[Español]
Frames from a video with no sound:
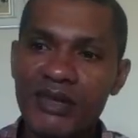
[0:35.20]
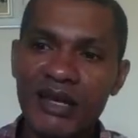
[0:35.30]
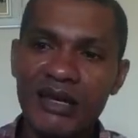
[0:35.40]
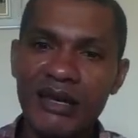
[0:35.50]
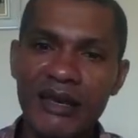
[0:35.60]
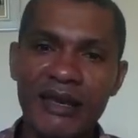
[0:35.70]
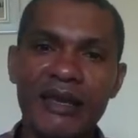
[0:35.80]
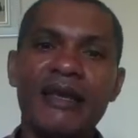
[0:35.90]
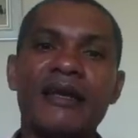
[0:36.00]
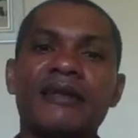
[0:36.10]

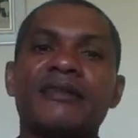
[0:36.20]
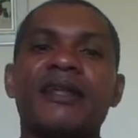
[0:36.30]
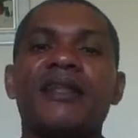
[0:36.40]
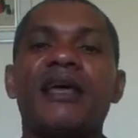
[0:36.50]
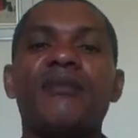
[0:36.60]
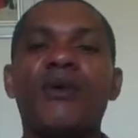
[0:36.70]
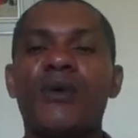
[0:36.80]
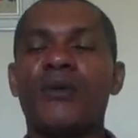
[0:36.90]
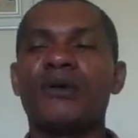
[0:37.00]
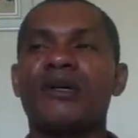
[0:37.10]
eh,
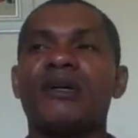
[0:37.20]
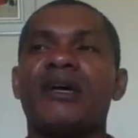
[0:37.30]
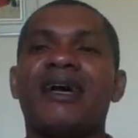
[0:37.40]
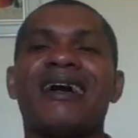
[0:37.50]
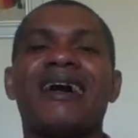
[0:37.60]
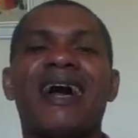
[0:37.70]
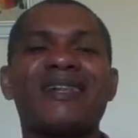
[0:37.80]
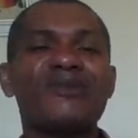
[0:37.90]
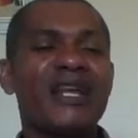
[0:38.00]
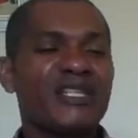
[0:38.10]
tenemos
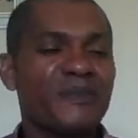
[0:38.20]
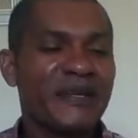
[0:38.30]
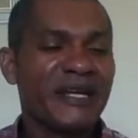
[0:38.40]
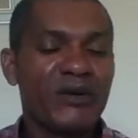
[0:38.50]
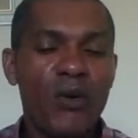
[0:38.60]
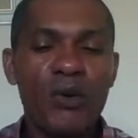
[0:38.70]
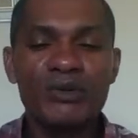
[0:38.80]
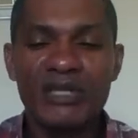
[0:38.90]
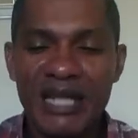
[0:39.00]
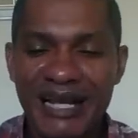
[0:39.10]
algunas
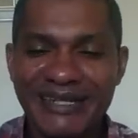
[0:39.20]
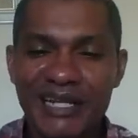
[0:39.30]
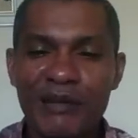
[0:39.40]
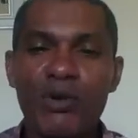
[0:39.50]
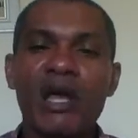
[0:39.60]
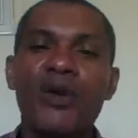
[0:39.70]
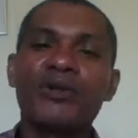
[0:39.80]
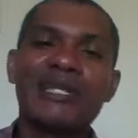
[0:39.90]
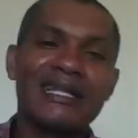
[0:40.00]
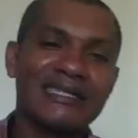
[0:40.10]
preguntas que tenemos que
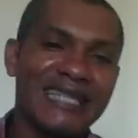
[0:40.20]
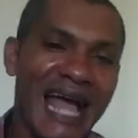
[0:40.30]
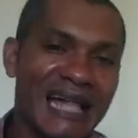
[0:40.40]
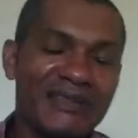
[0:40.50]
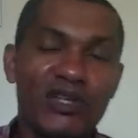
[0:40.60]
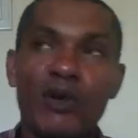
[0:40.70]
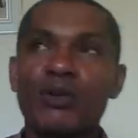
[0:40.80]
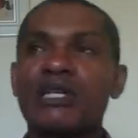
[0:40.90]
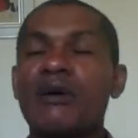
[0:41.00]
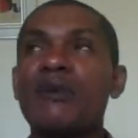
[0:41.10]
contestar y como
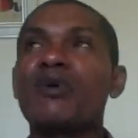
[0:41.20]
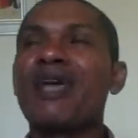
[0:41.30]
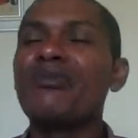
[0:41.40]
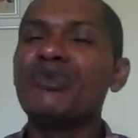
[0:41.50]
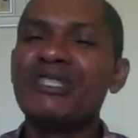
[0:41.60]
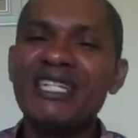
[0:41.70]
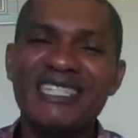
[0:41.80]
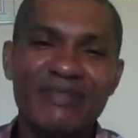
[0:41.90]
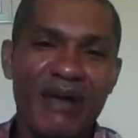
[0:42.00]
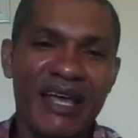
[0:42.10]
sabemos que hay
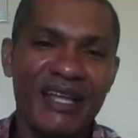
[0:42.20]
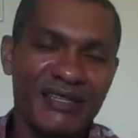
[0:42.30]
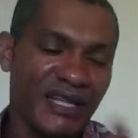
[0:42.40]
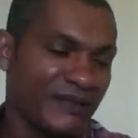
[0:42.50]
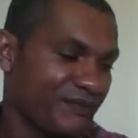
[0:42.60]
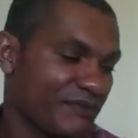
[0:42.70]
muchísima gente